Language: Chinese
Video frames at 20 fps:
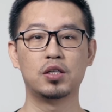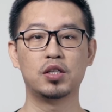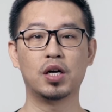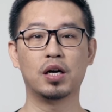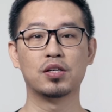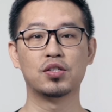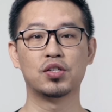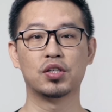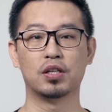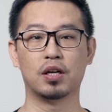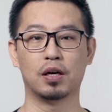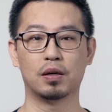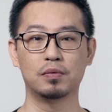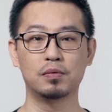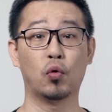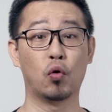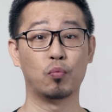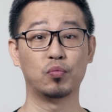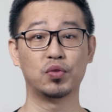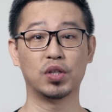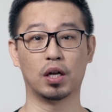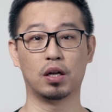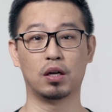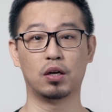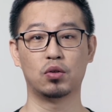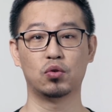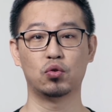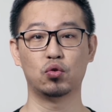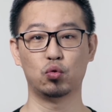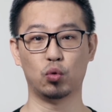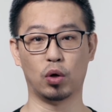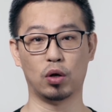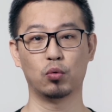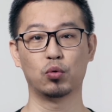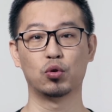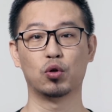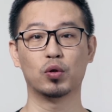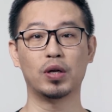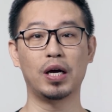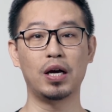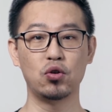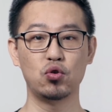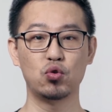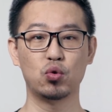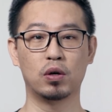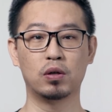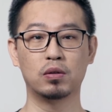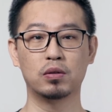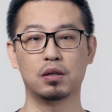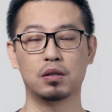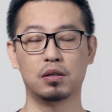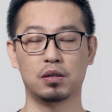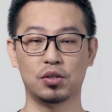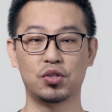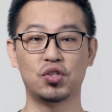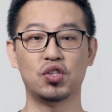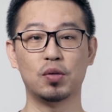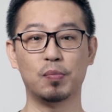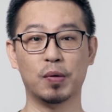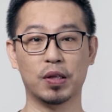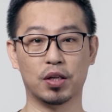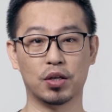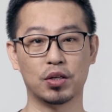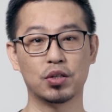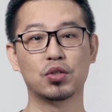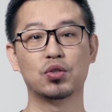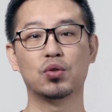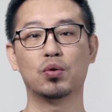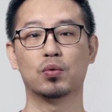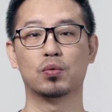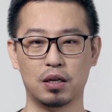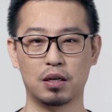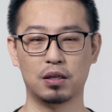上一期呢，我们讲了软炉油的安装和基本的应用。